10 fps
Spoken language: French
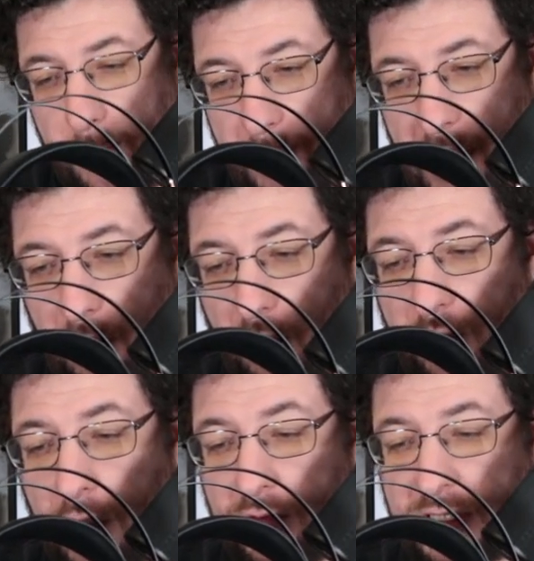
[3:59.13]
Mais on
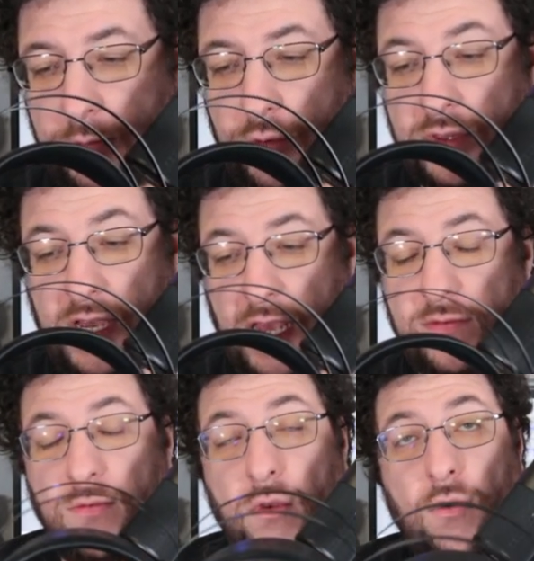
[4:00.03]
voit entièrement le
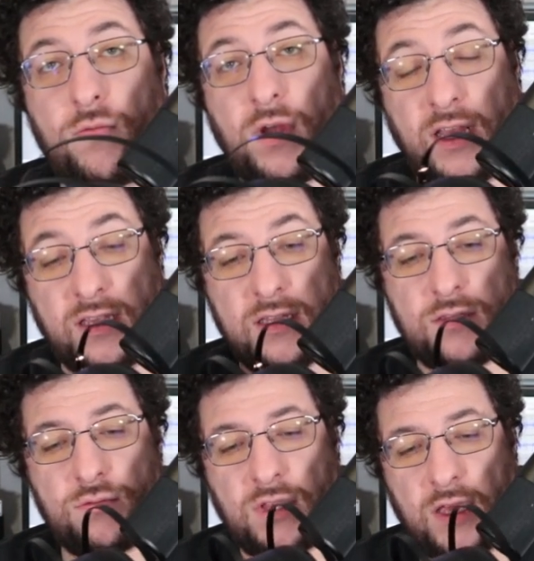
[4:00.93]
driver, on voit la
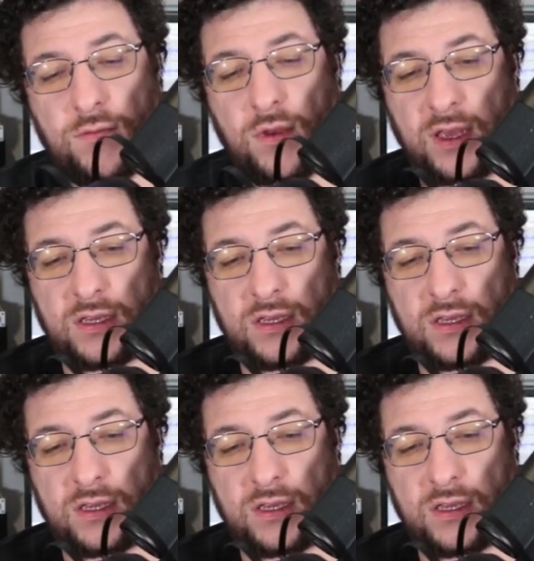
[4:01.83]
qualité du driver.